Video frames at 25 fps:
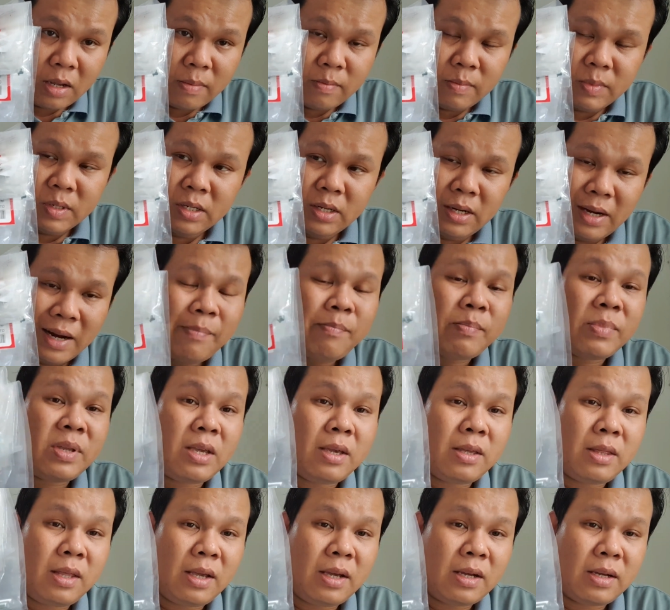15
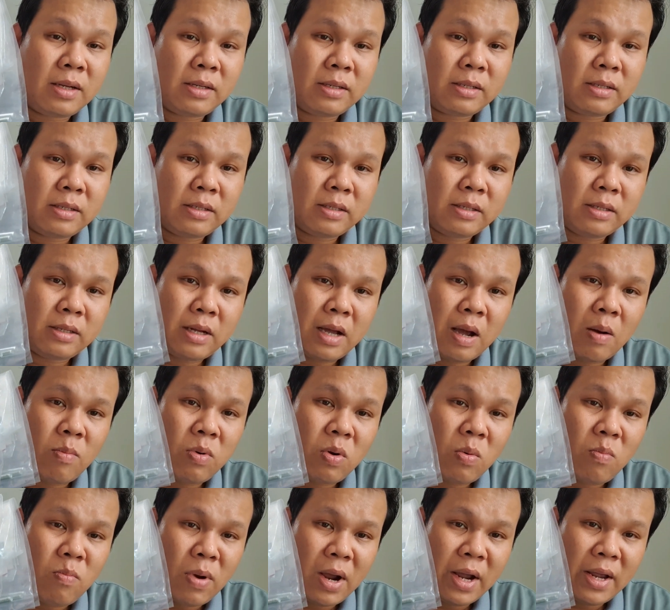chi tiết ốc
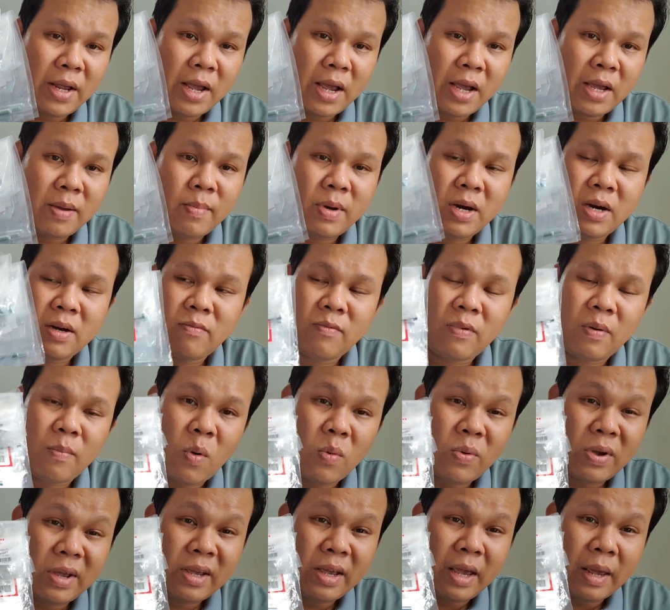lốc máy hai bên và
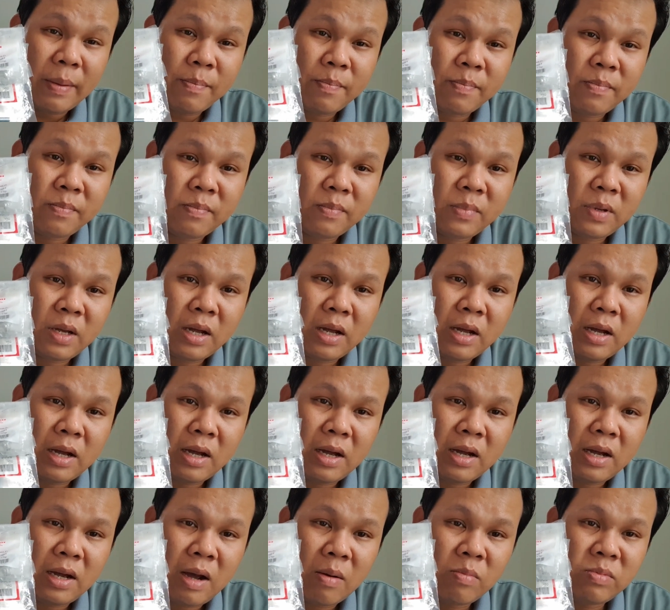một cái kẹp
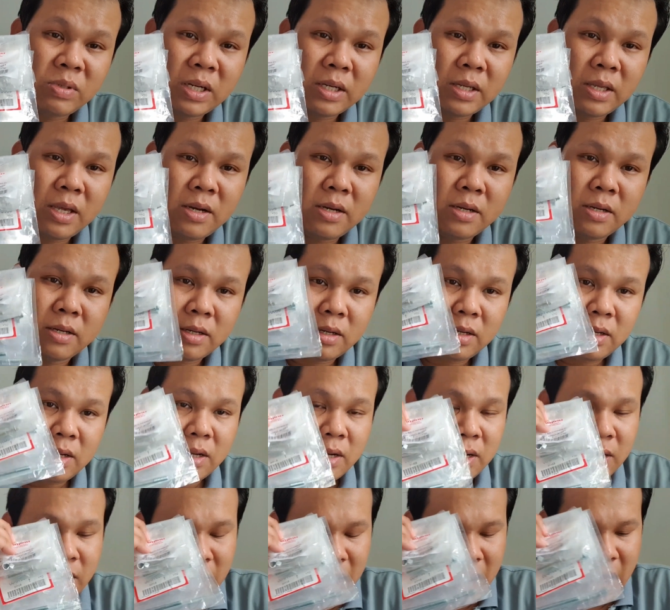à, ống xăng dư
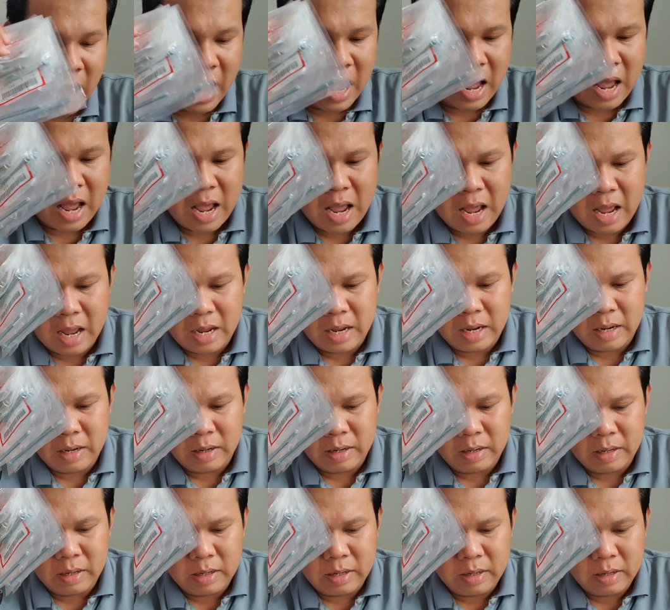là
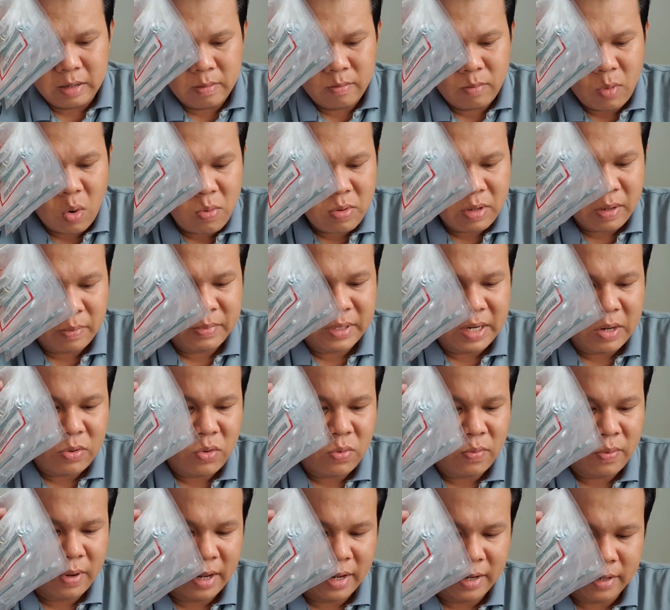
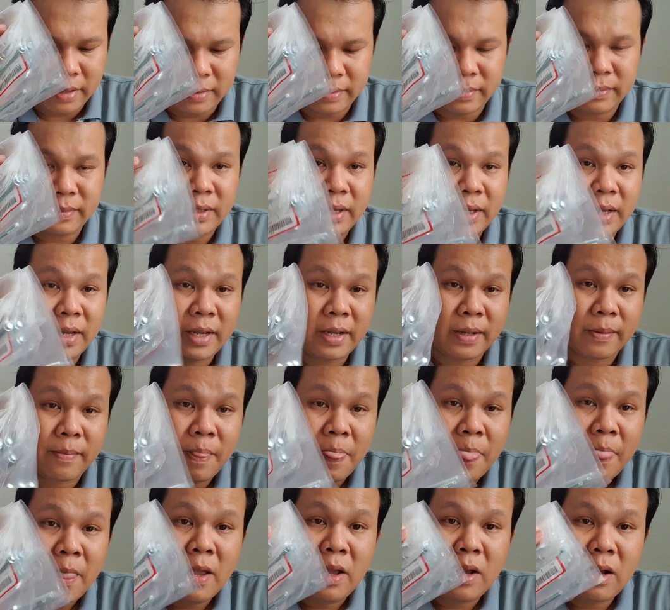460 ngàn ha
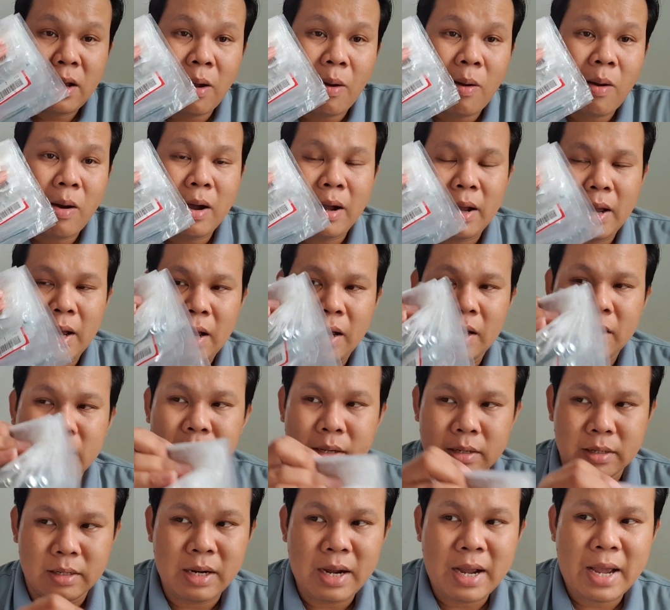còn à,
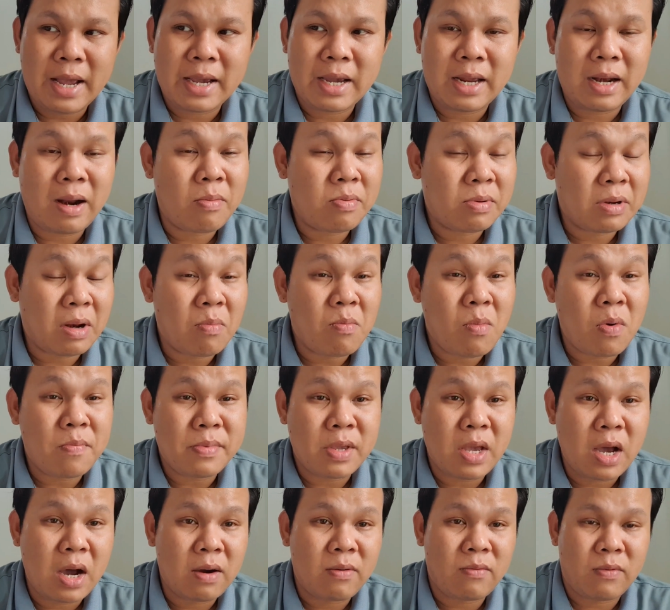giữa hai cái lốc lốc bung
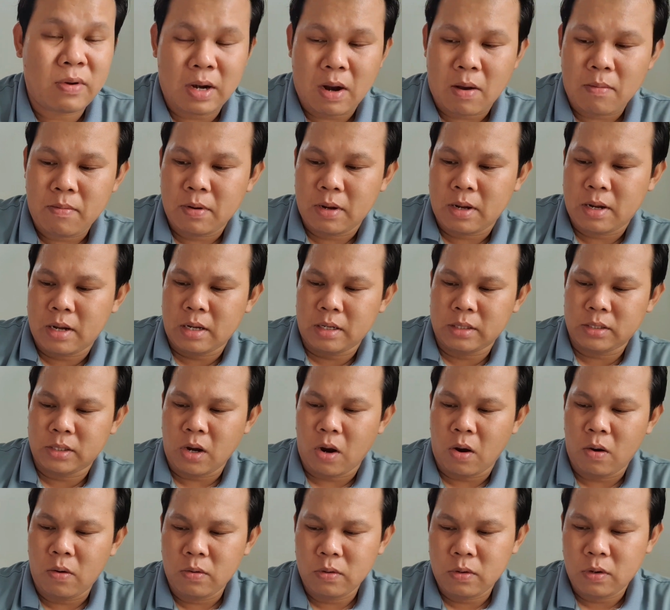nhớt và lốc à,
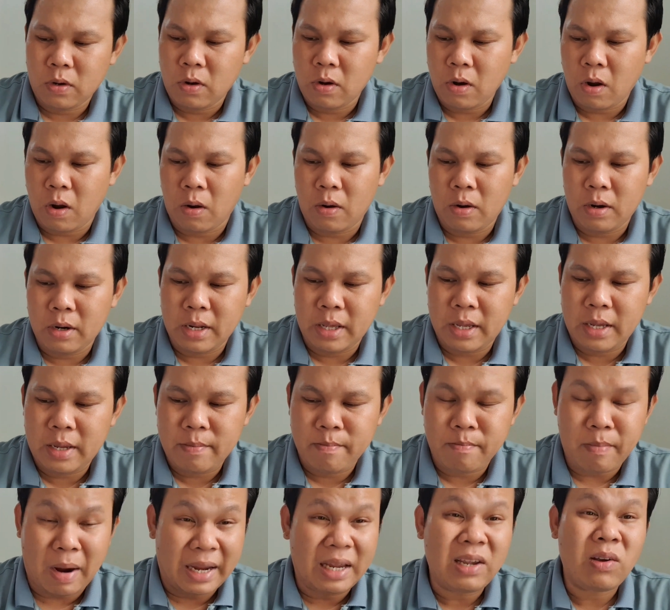số nó có
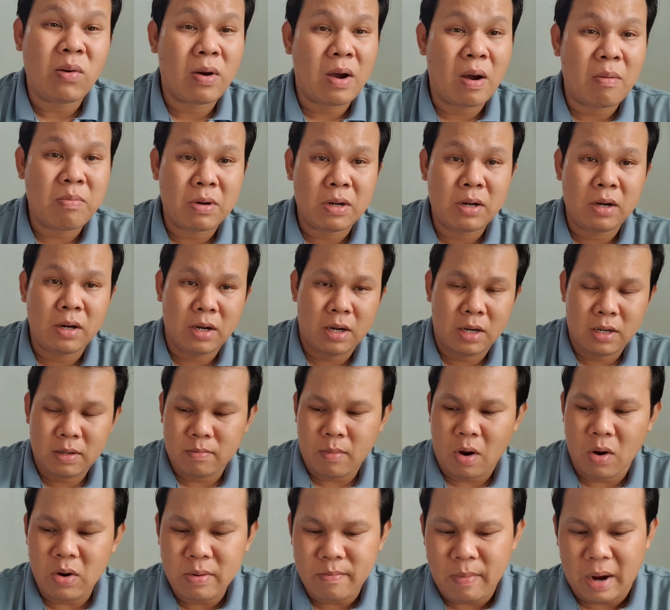thêm 7 con ốc nữa nữa
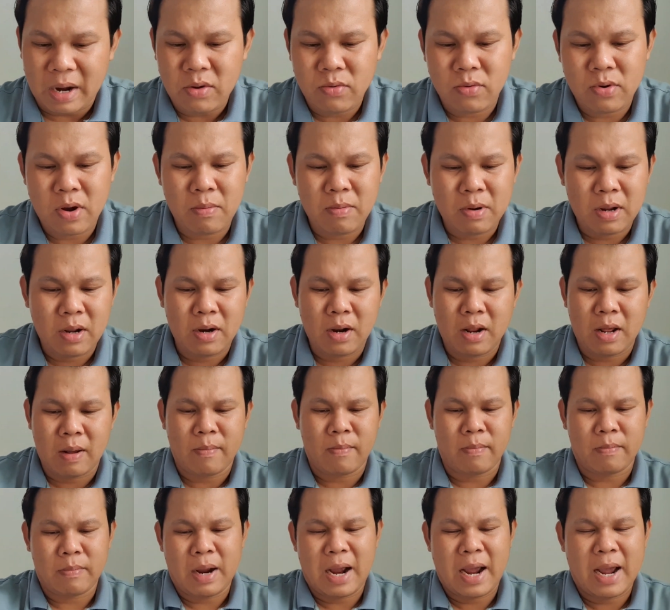bởi 7 con ốc đó là
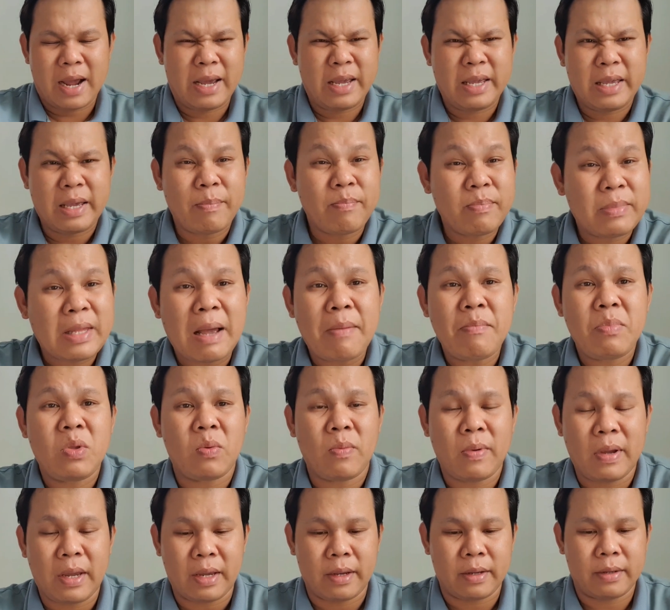280
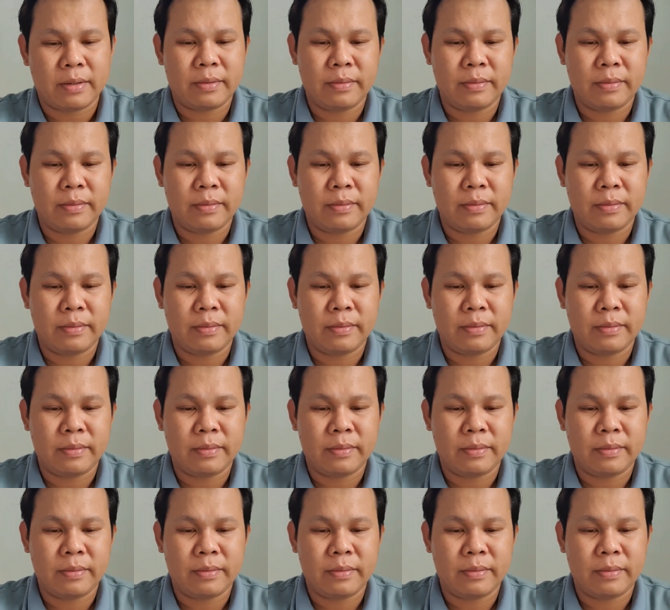ngàn